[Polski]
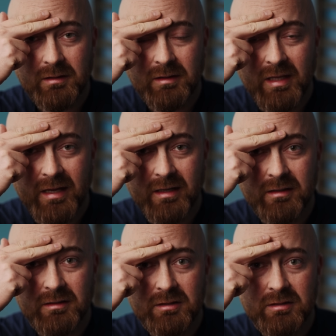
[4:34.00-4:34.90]

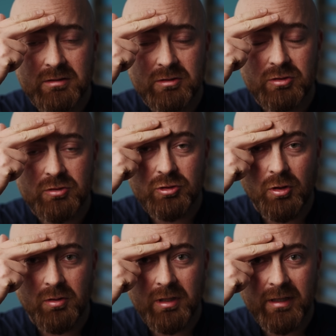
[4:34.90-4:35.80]
Na
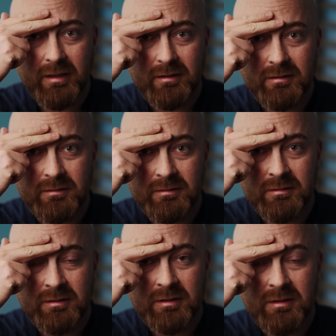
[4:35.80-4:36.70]
czole
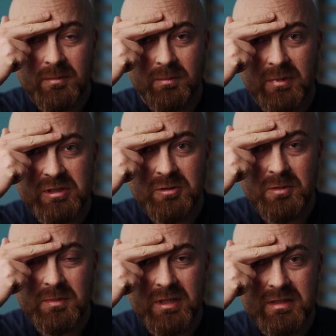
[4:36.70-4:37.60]
będziemy
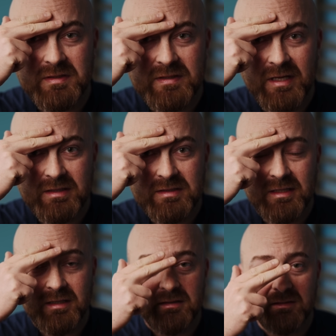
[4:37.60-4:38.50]
mieli
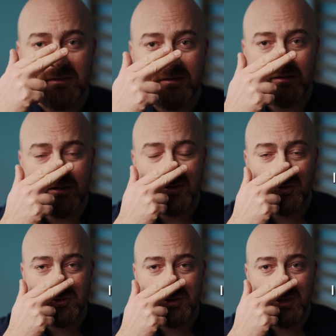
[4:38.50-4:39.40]
serce, na
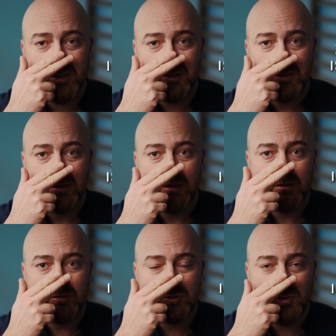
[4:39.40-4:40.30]
nosie
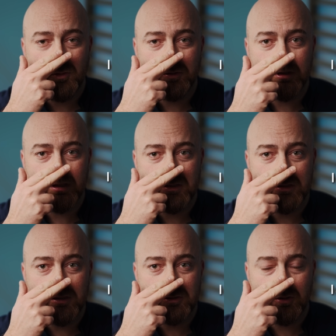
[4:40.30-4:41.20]
żołądek i
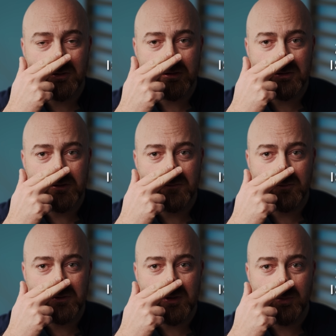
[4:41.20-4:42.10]
śledzione, czyli
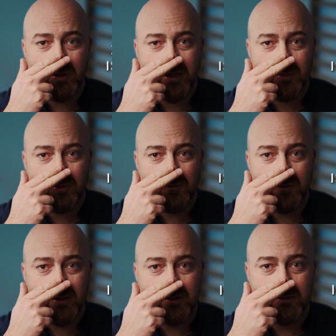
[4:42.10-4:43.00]
funkcje
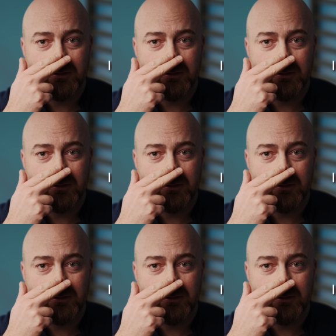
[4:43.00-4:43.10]
pokarmowe,